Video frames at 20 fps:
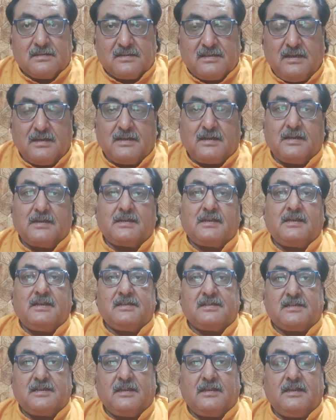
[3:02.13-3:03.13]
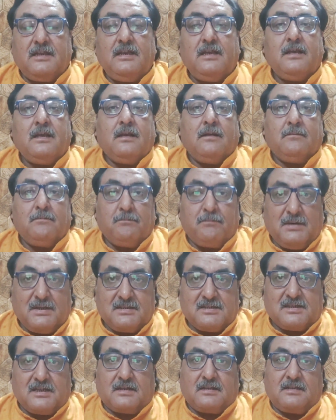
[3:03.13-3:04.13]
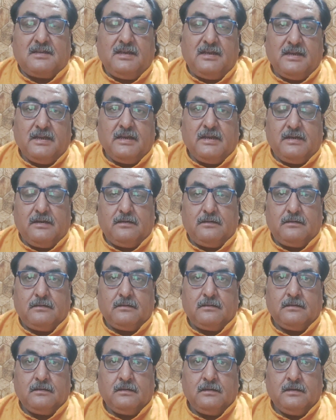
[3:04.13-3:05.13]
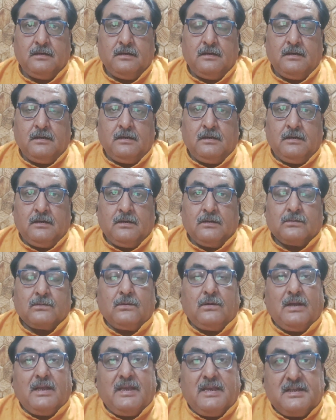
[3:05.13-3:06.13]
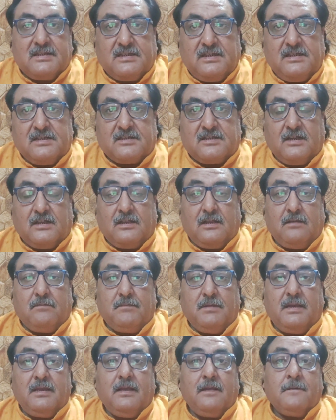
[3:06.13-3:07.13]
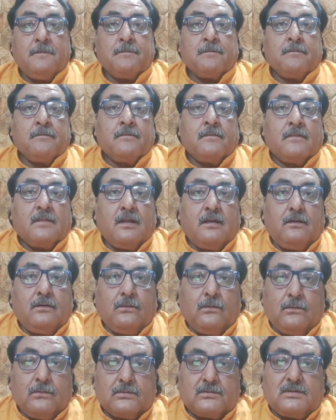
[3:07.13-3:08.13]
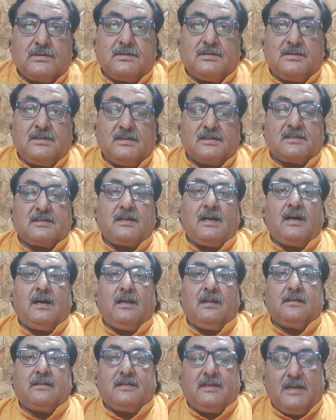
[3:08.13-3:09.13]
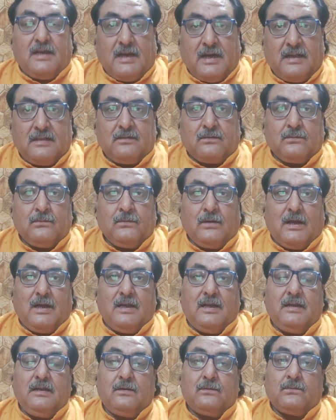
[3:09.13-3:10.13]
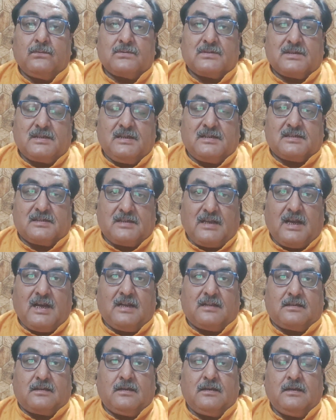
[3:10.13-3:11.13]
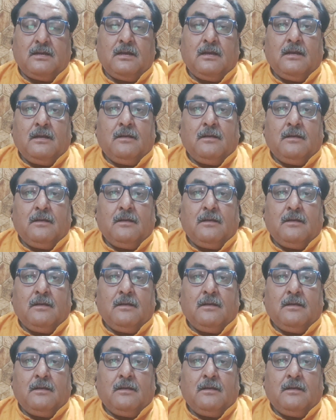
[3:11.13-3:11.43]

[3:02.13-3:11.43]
संकट की स्थिति बन सकती है तो ऐसी स्थिति में उस जिसका देहांत हुआ है उसके साथ